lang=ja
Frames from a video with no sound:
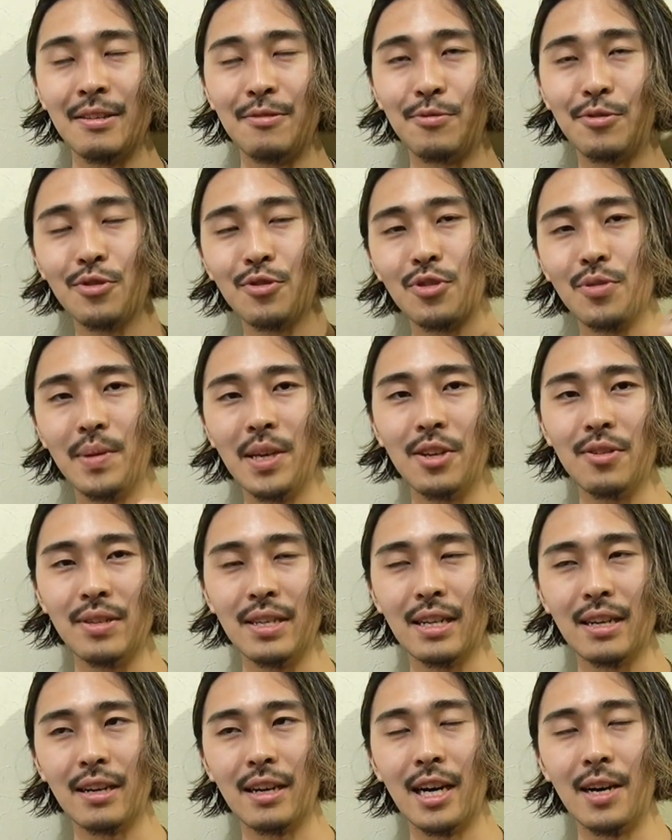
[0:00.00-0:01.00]
服のこと勉強
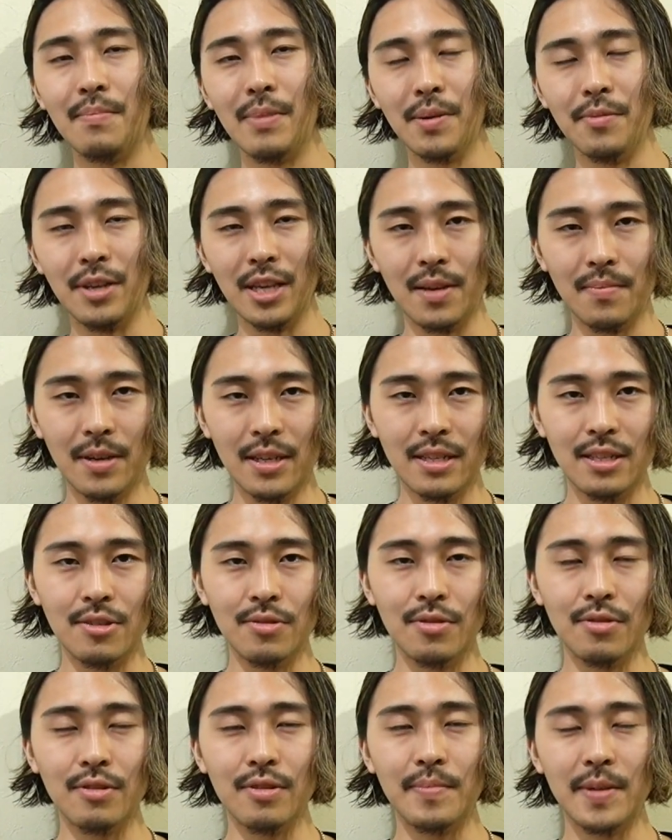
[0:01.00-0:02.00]
しないから販売もできますって
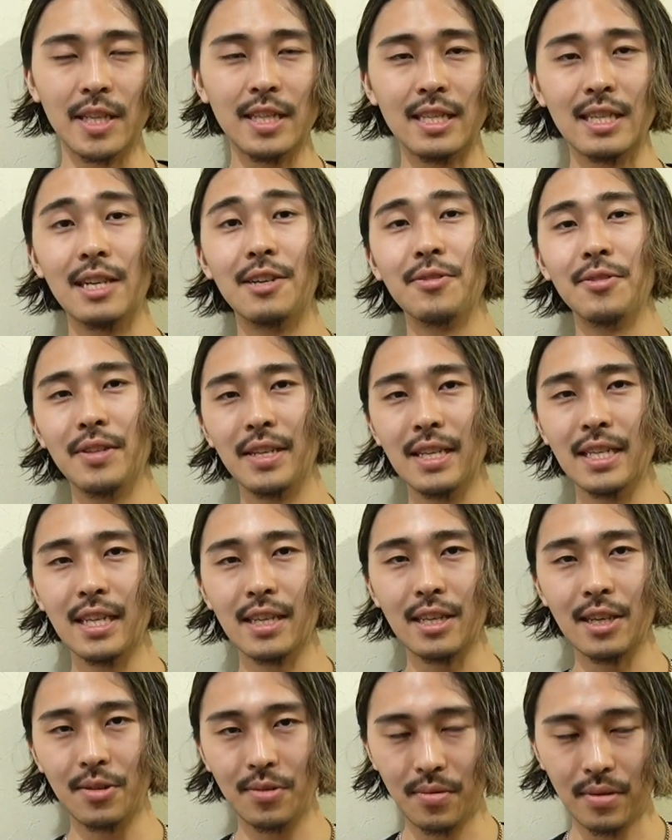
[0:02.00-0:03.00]
いうのはまた違うので
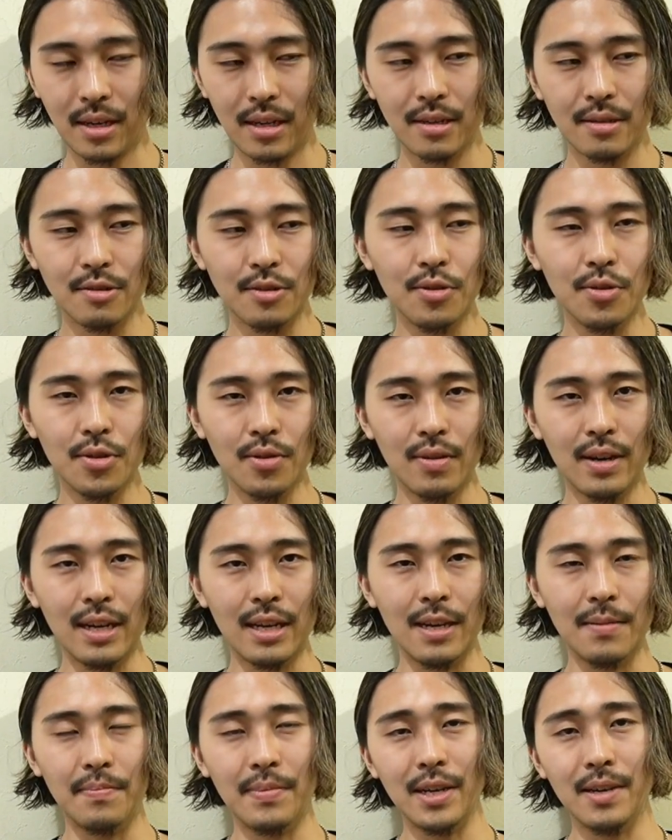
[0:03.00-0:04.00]
接客とかそういうの
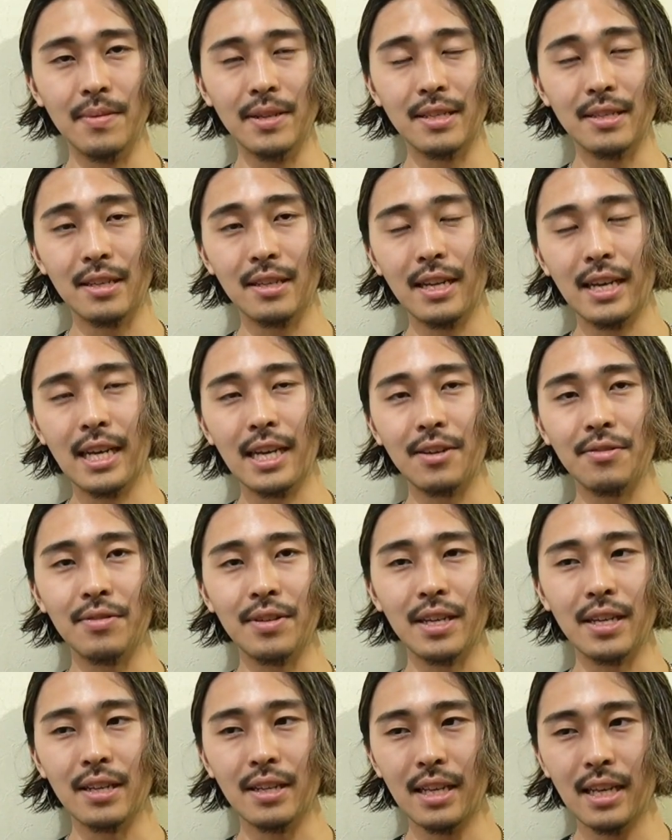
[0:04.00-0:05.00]
はやっぱり別に大学
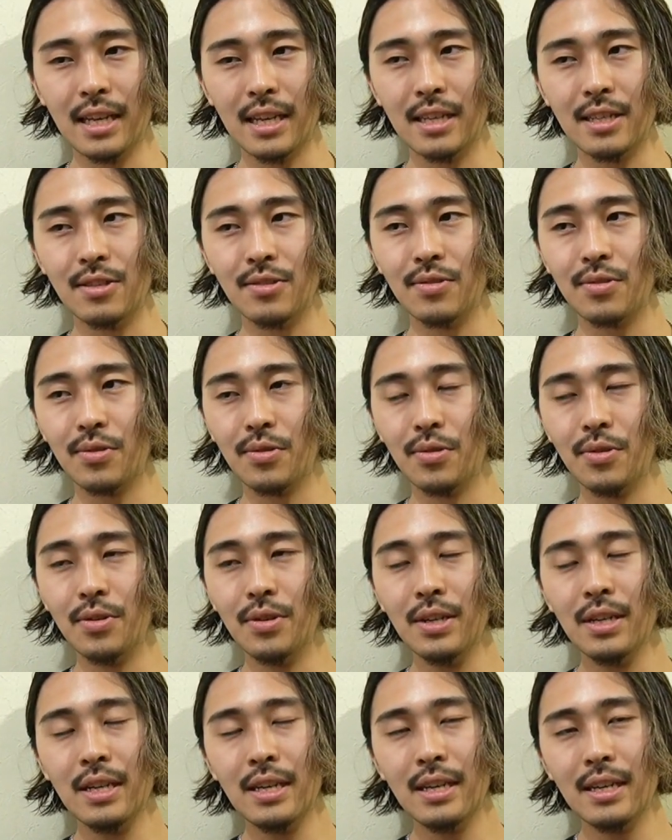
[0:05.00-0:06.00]
にいてずっ
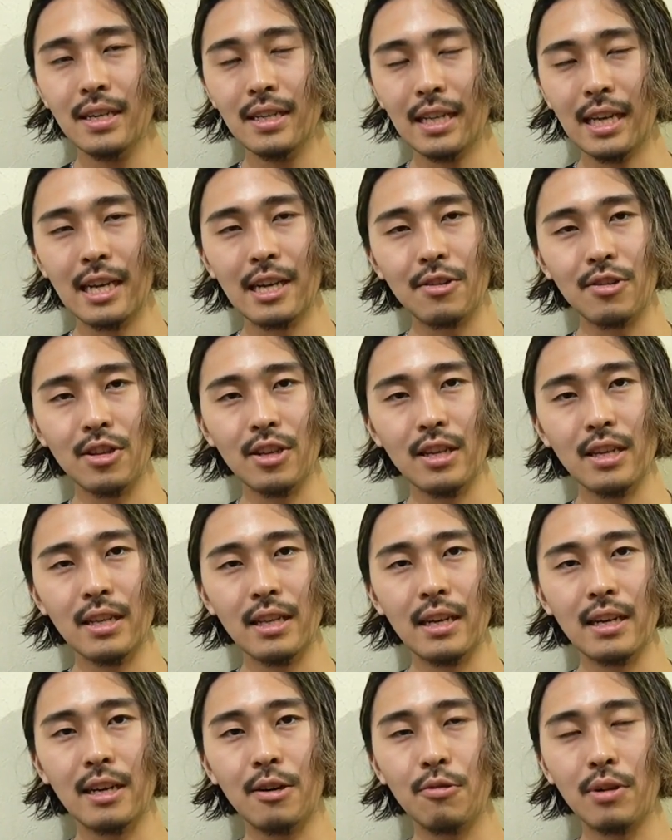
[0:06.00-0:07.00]
と大学で
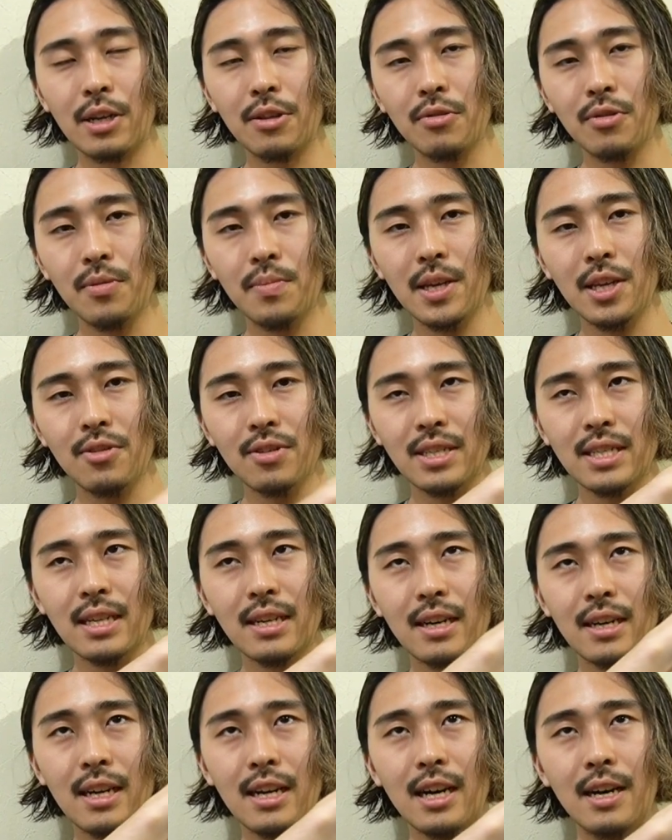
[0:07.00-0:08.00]
なんか他のこと勉強し
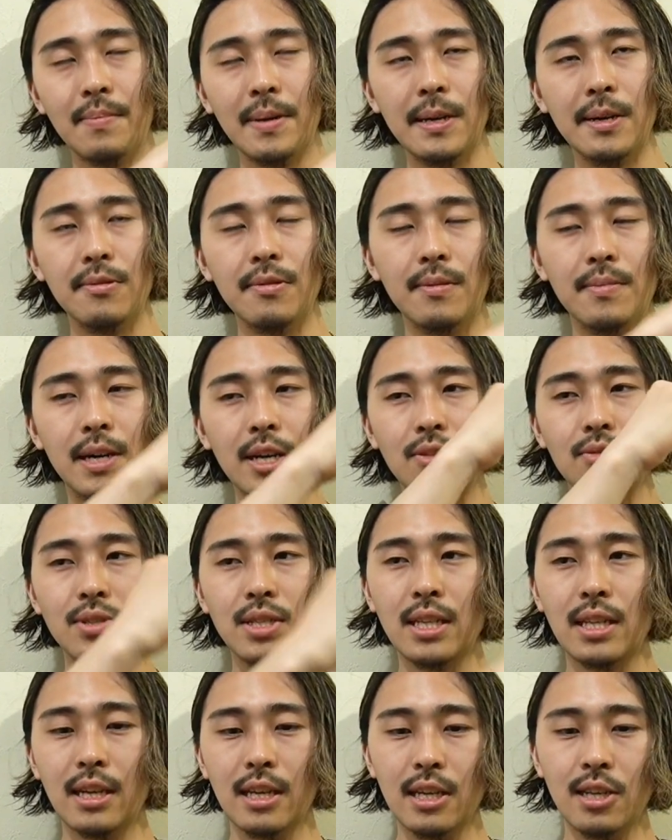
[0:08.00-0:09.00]
ながらアパレルのバイトし
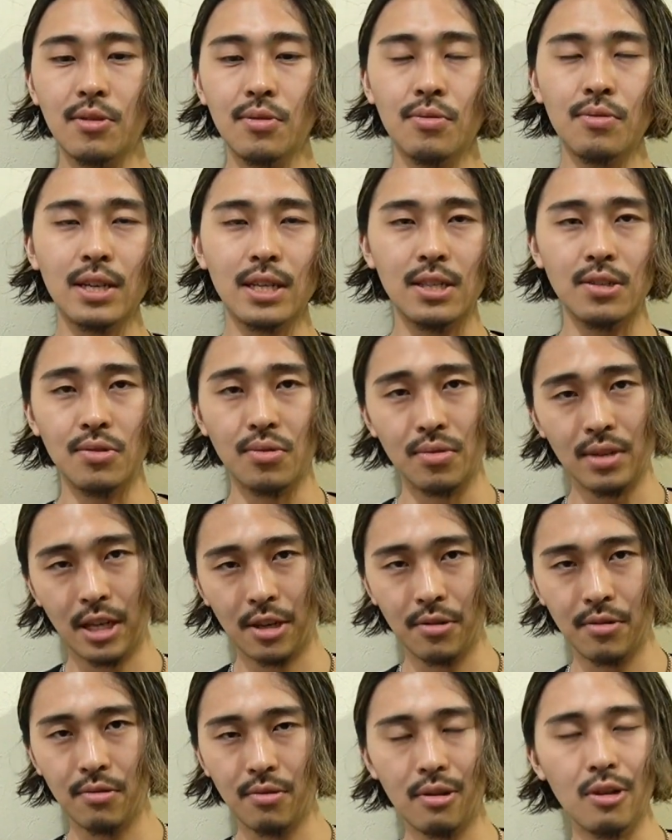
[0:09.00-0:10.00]
てた人の方が強く
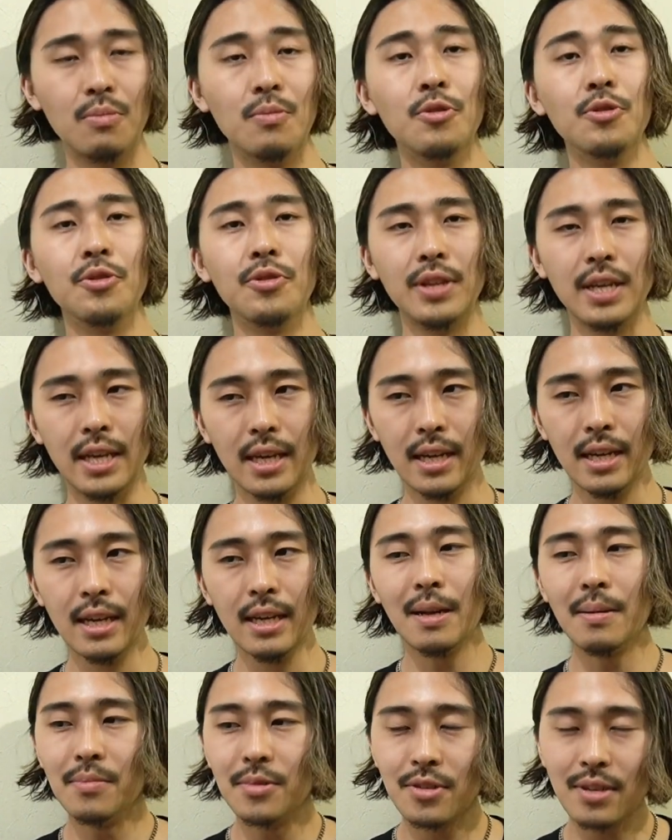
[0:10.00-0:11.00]
なるとは思うので、
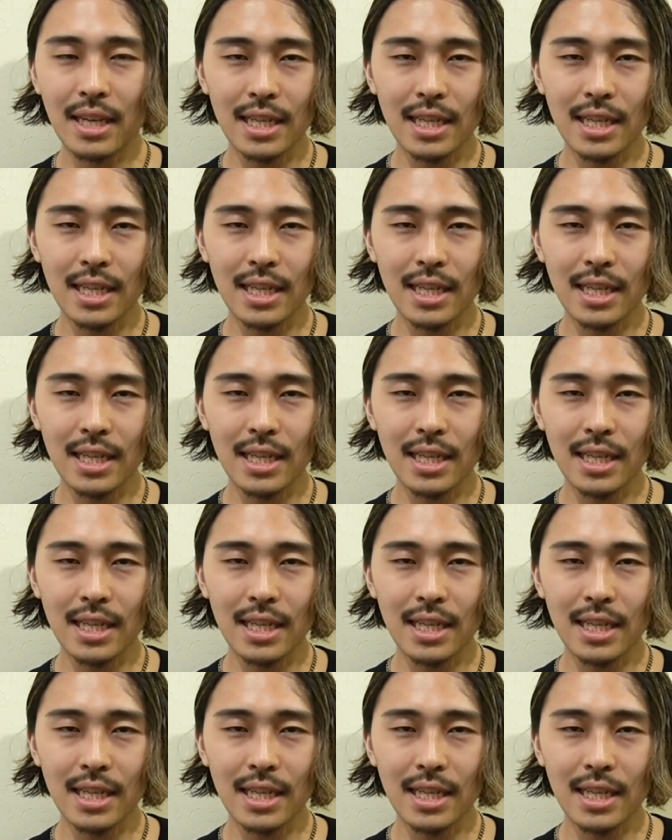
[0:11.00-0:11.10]
だから難